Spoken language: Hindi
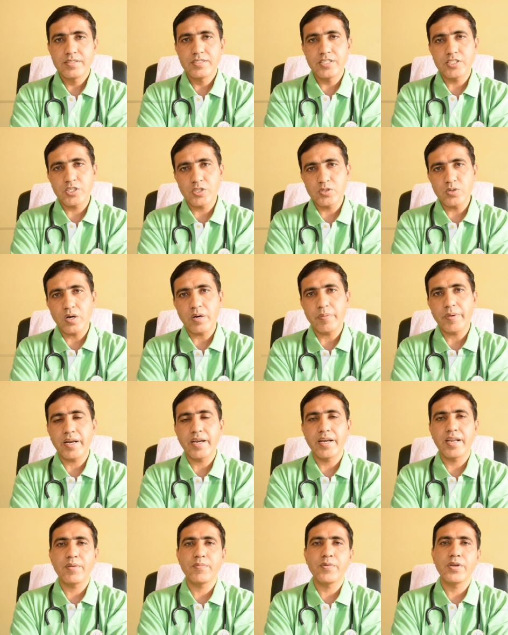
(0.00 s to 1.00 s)
जिससे जो
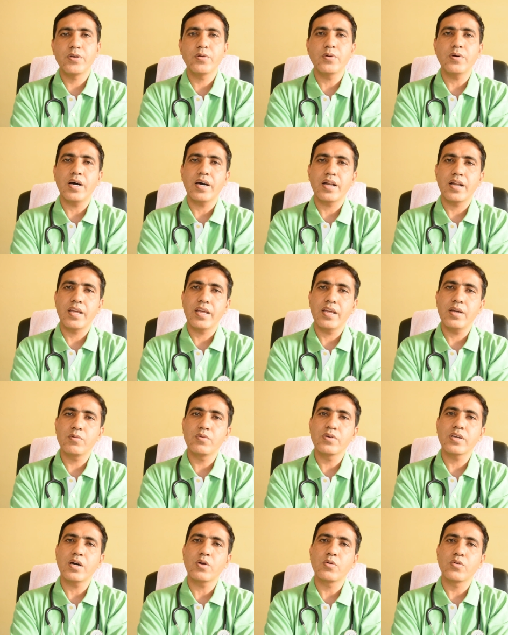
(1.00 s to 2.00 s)
हमारे नए वीडियो आ रहे हैं
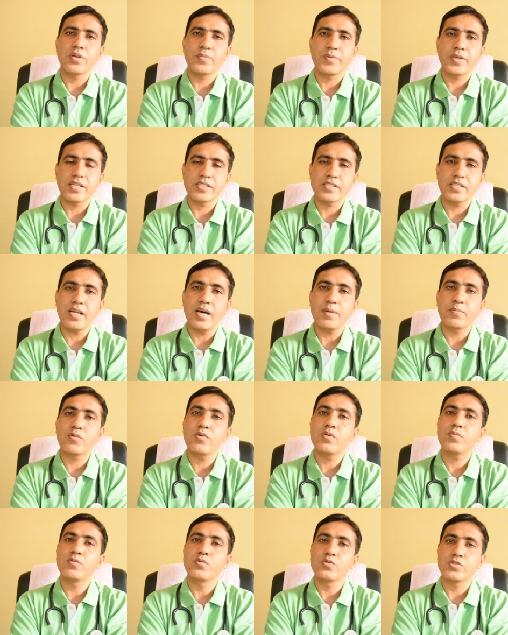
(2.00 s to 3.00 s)
उनका नोटिफिकेशन
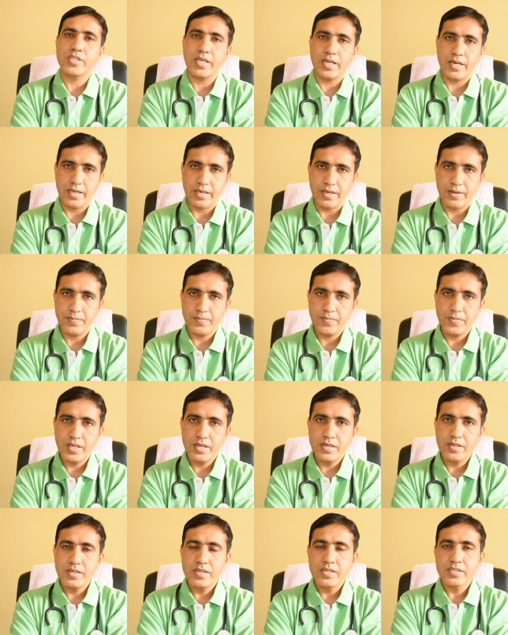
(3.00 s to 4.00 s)
आपको पहुंचता
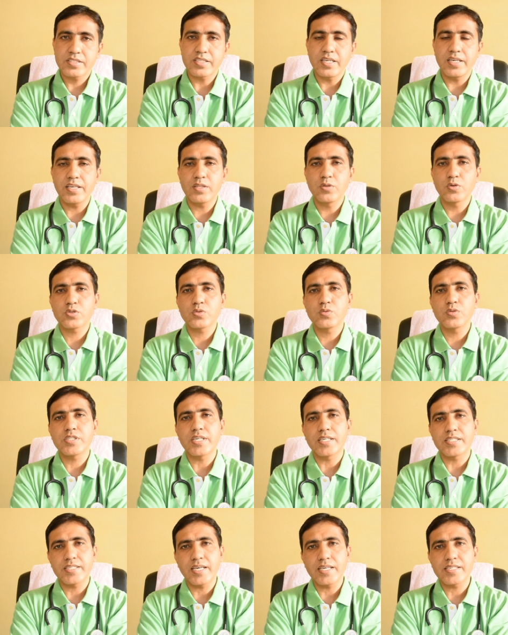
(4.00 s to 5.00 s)
रहे चलिए दोस्तों
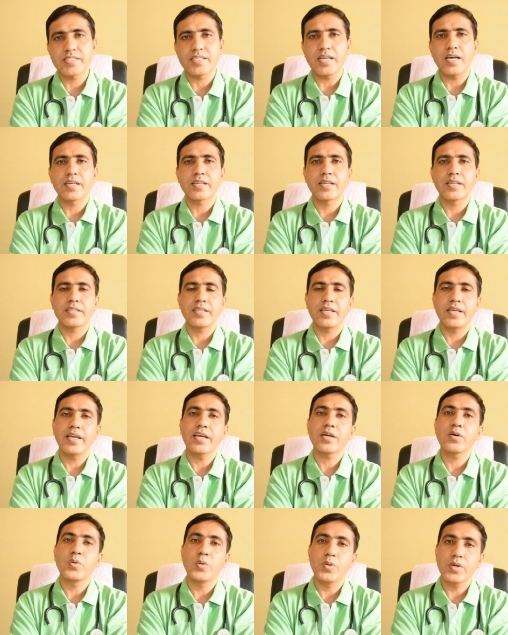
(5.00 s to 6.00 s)
चर्चा स्टार्ट करते
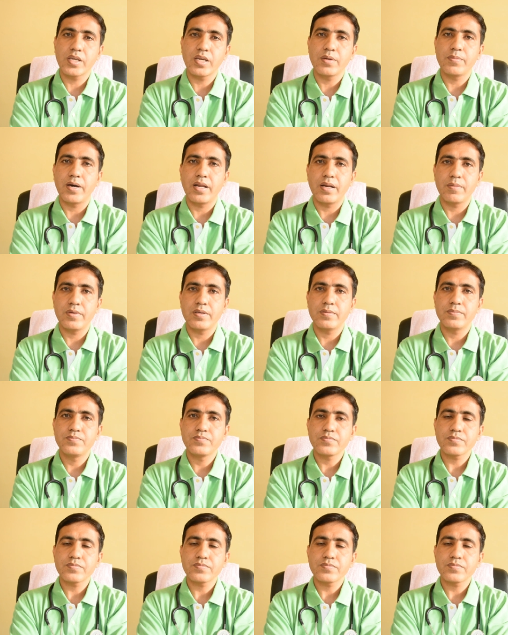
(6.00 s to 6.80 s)
हैं कोन के बारे में